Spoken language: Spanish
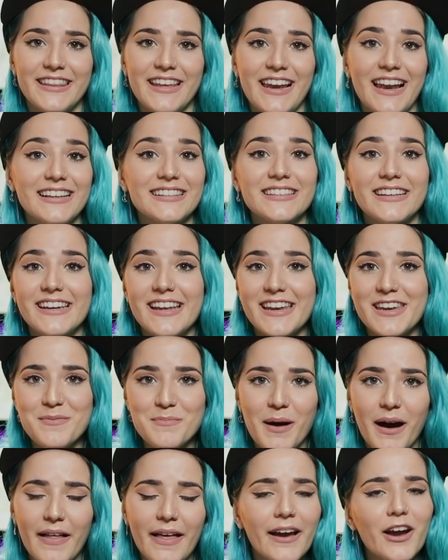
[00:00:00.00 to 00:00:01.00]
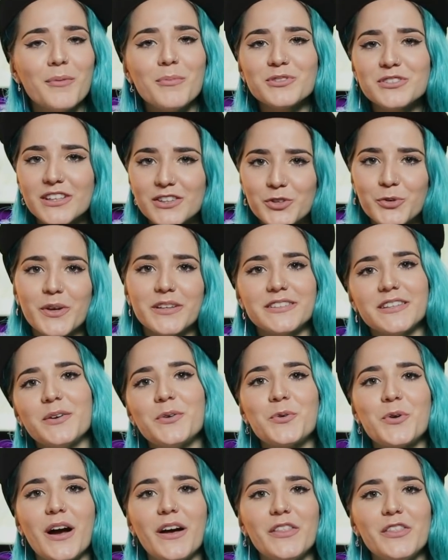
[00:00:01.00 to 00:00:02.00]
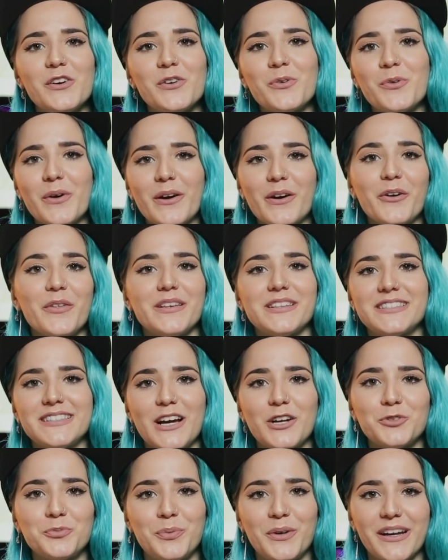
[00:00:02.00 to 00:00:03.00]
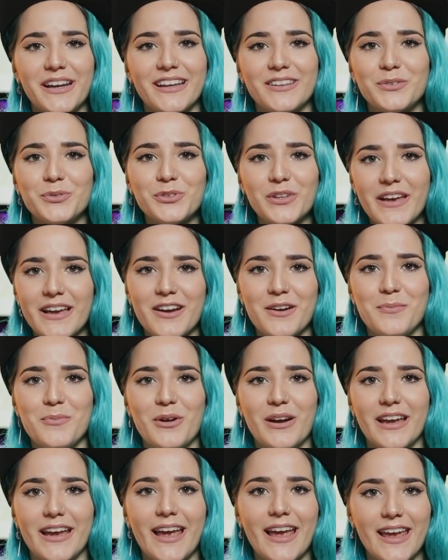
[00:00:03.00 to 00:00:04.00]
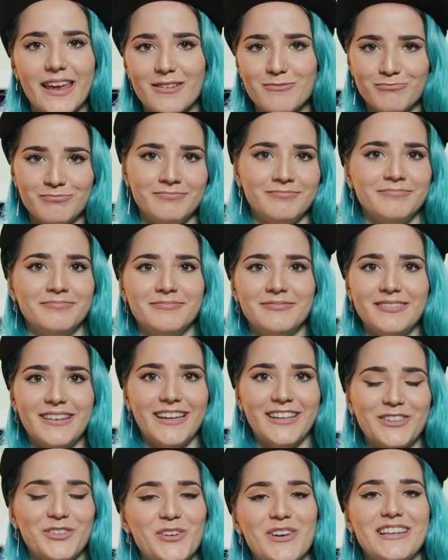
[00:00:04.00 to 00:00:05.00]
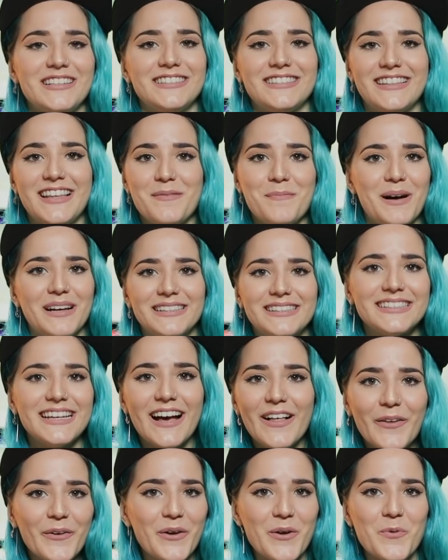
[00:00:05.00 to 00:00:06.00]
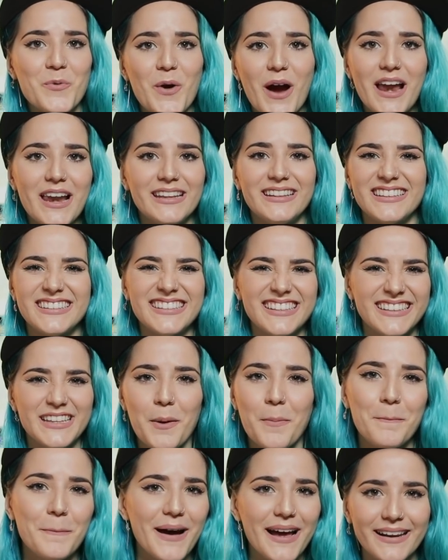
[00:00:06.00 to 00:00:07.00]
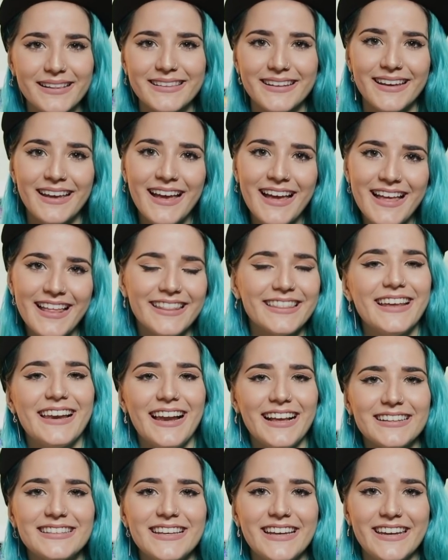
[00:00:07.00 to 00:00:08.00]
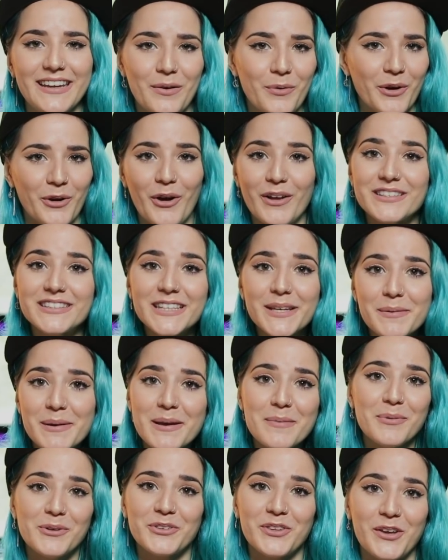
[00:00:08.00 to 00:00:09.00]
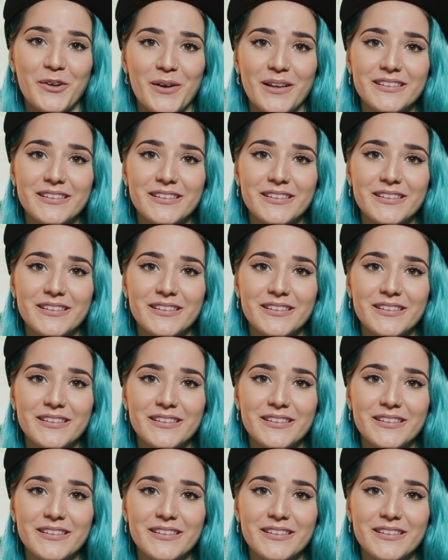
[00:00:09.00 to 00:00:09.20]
de la serie animada. Es como si estuviese jugando un juego de South Park que tú sabes como que, hey, esto es demasiado igual y te sientes parte de la serie. Bueno, así mismo se ve,